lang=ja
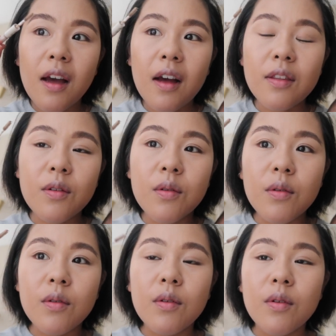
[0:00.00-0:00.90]
なん
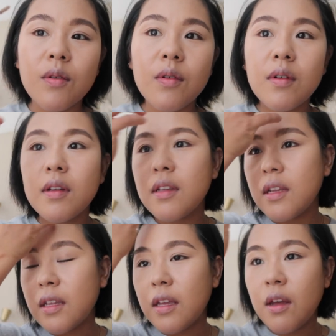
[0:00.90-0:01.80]

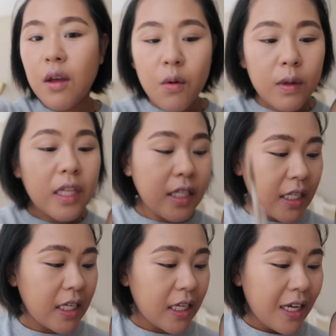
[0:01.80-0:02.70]
だっけ、
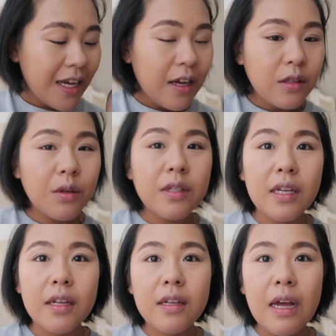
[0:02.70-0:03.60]
私それ
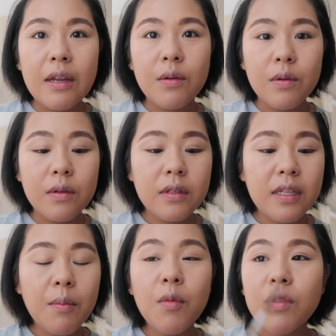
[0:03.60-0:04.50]
さ、
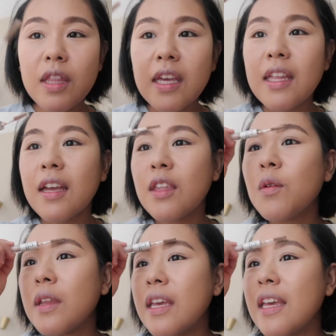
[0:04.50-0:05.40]
専門的な
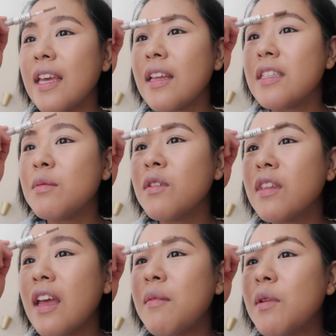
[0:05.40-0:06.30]
人に自分
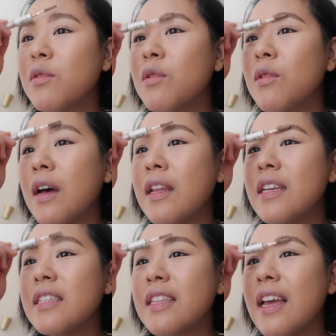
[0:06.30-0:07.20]
の悩み事を
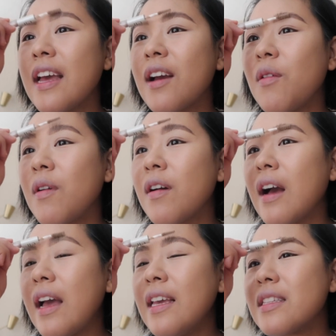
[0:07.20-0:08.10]
話して、こう
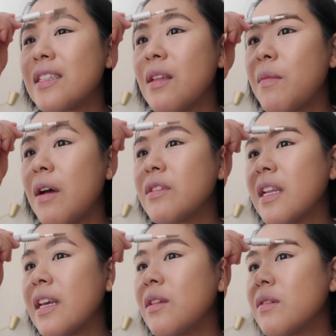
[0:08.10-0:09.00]
解決してもらう
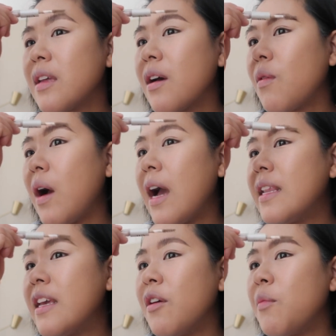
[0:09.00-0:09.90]
じゃないけどさ、こう
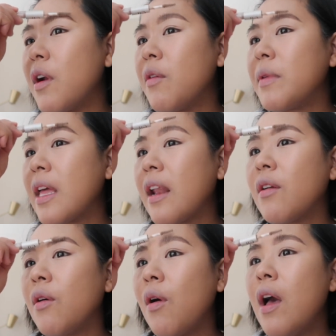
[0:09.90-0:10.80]
アイディアをもらうみたいな
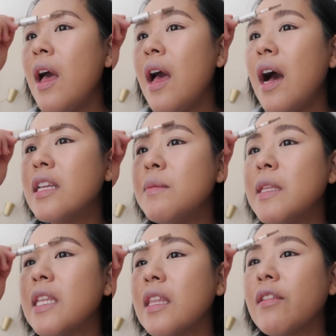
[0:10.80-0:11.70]
の初
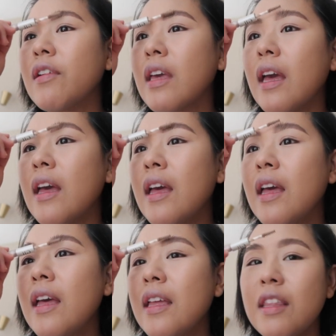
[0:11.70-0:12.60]
めてだったわけ。っ
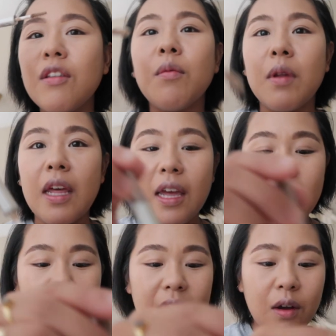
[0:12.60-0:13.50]
ていうのも
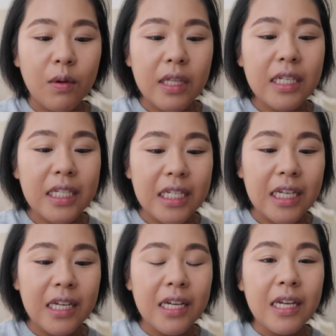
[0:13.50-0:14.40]
ね、なんか私、